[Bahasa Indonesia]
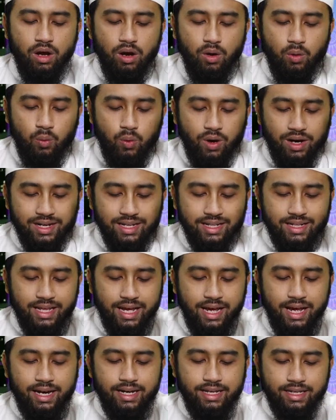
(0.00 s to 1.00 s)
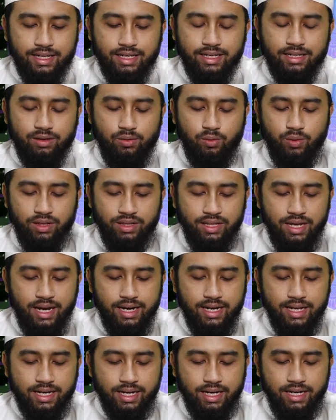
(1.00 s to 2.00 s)
Walidalik,
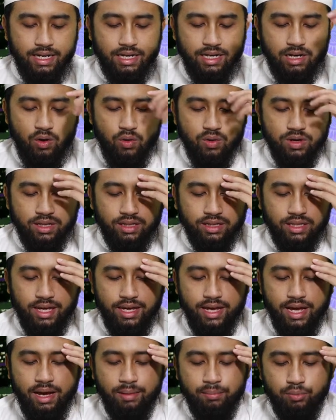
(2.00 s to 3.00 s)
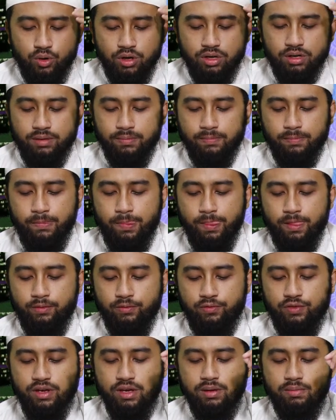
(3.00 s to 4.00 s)
wadhalika likaunit tayamun,
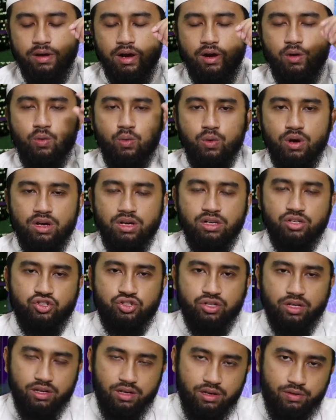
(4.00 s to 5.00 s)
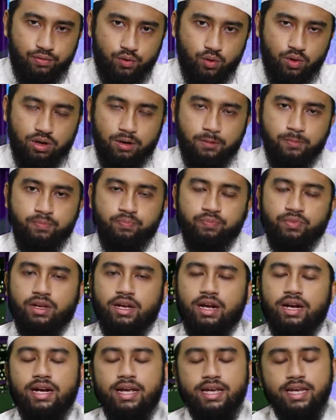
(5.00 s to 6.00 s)
fima huwa syarifun.
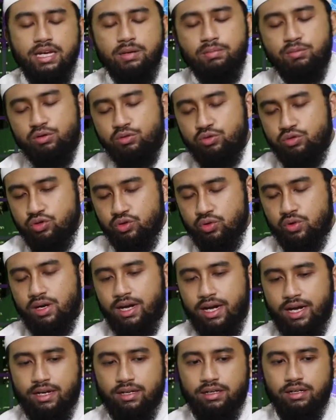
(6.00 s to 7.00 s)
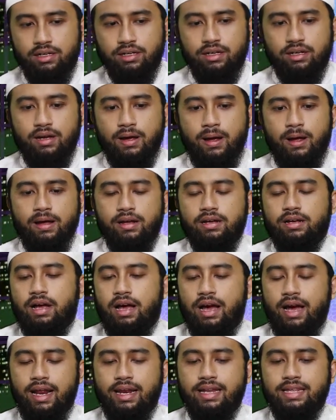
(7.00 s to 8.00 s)
Karena ini menunjukkan
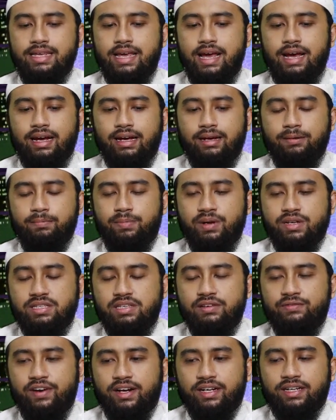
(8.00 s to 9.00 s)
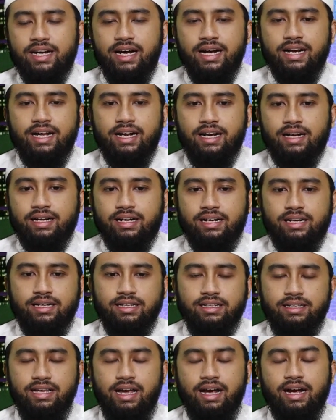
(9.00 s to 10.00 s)
hal yang bersifat kanan,
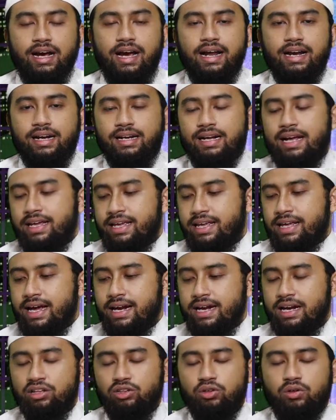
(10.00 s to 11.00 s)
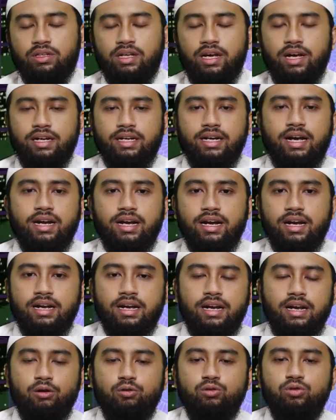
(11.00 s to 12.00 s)
yang kanan kaki kanan atau tangan kanan
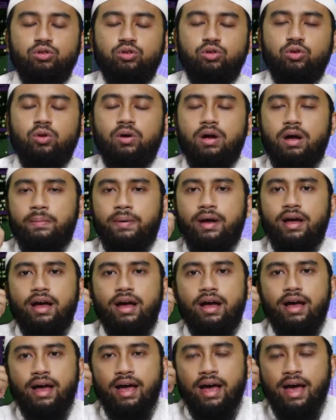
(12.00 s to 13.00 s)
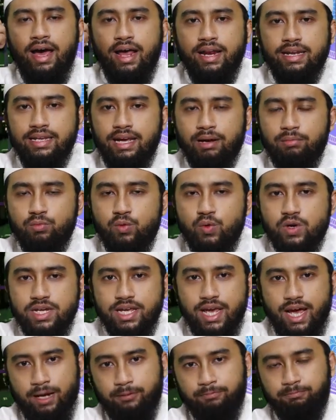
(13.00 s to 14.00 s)
adalah untuk apa? Hal yang
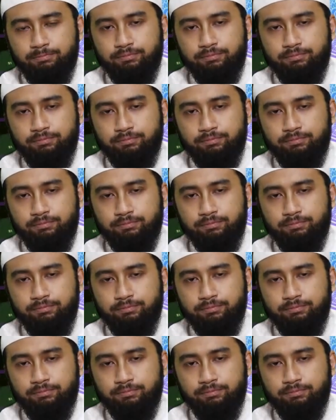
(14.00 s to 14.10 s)
mulia.